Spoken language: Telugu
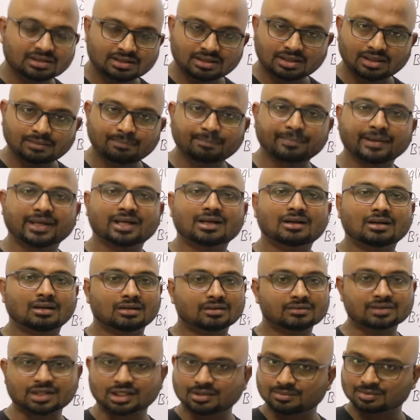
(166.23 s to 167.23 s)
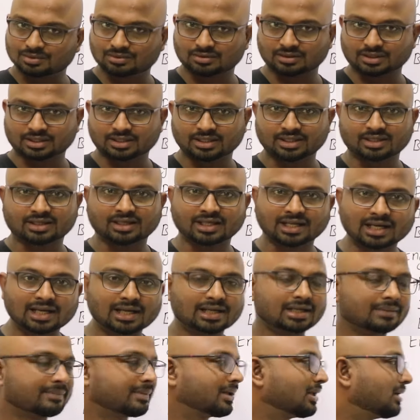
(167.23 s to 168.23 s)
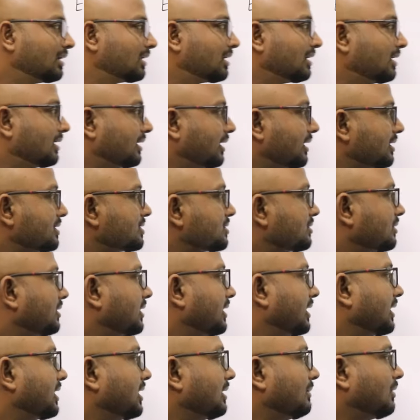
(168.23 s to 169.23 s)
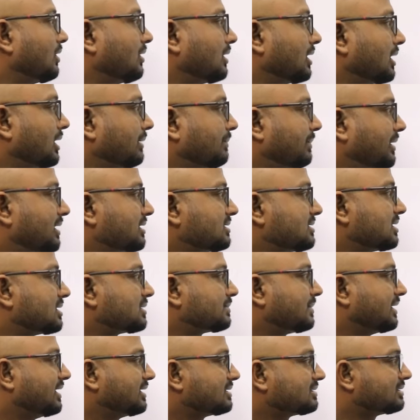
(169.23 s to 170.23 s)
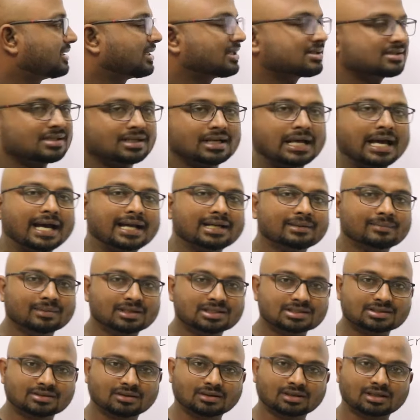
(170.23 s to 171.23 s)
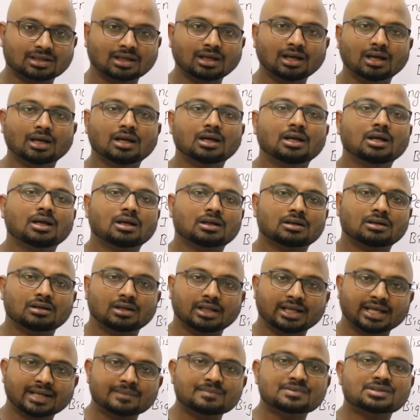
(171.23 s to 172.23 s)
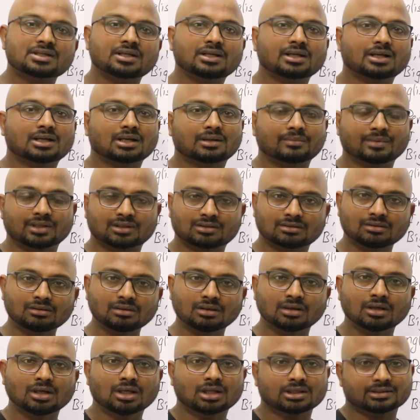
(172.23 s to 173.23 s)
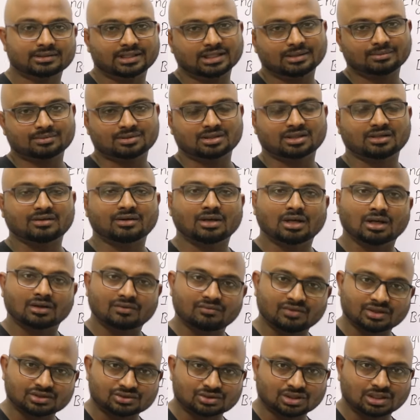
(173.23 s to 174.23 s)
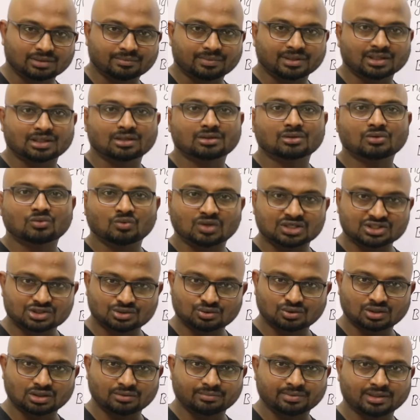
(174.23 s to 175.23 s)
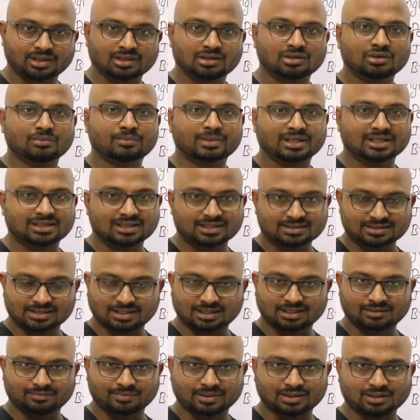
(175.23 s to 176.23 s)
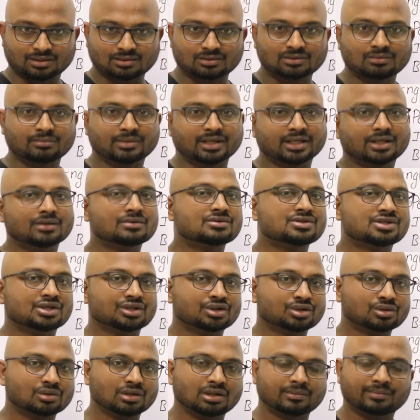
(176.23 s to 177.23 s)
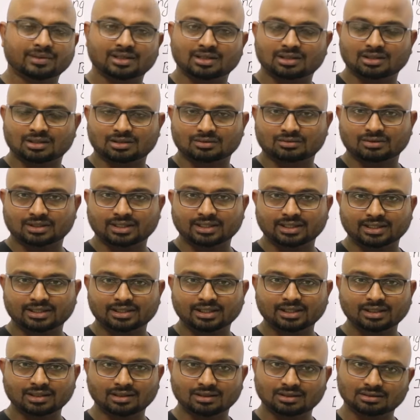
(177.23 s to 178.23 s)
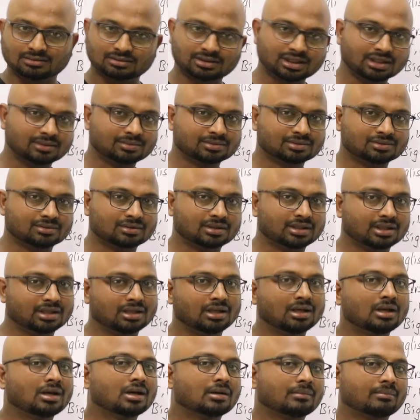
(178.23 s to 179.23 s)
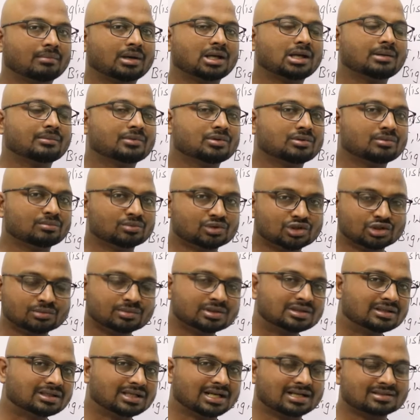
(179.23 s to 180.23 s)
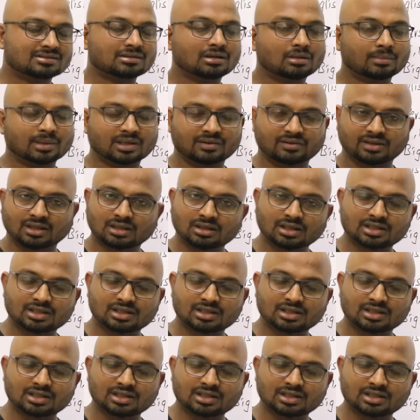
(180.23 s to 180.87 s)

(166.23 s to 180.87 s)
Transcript: ఇది పేర్లను తెలుపుతుందండి ఎలాంటి పేర్లను అంటే చూడండి ఇక్కడ మామూలుగా పర్సన్స్ ప్లేస్ థింగ్స్ అండ్ యానిమల్స్ యొక్క నేమ్స్ని ఇక్కడ మీకు తెలుపుతుంది తెలుపుతుంది వ్యక్తుల పేర్లు వస్తువుల పేర్లు ప్రదేశాల పేర్లు మరియు జంతువుల పేర్లను కూడా ఇది తెలుపుతుంది మనము ముందు ముందు క్లాసులో మనం ఏం